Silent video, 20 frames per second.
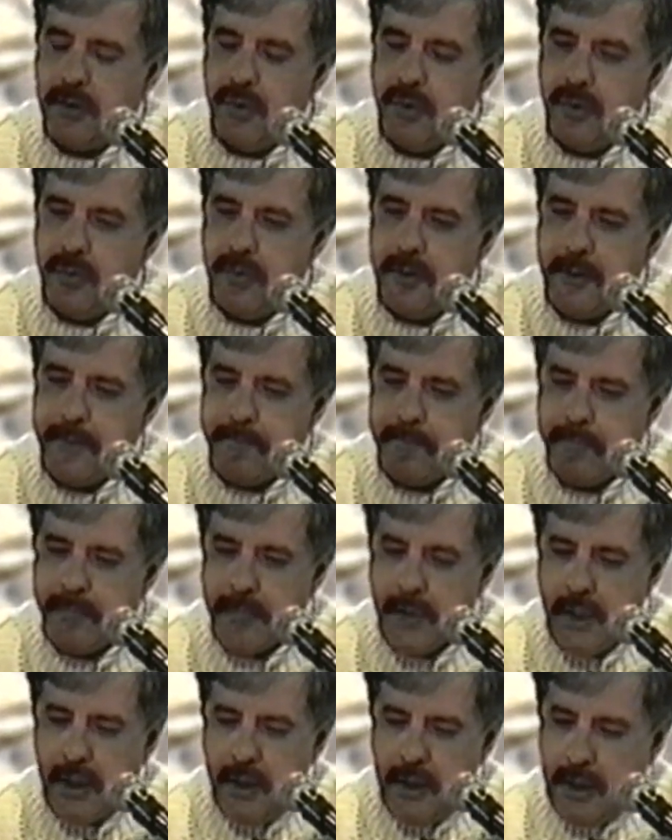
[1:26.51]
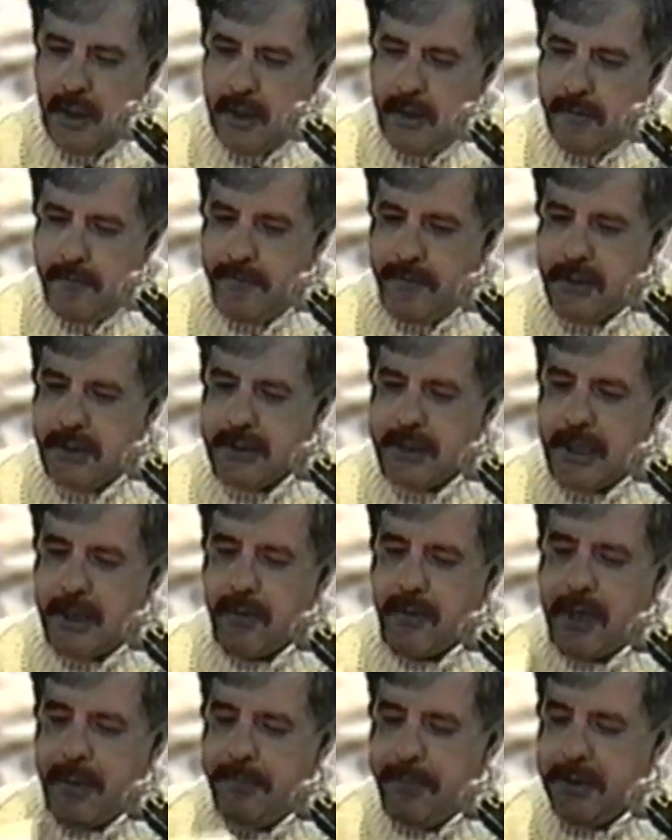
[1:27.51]
cultura. Fechar
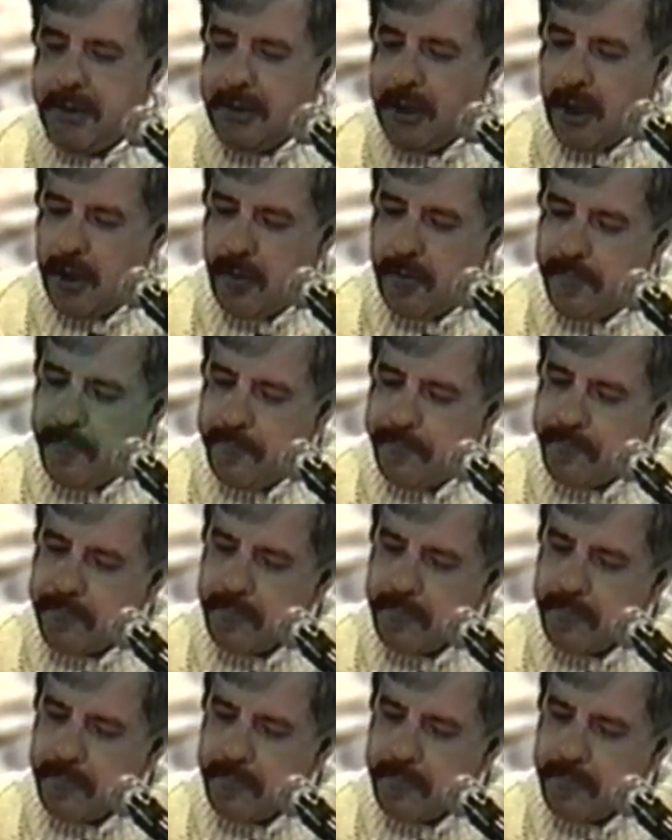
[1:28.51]
o capital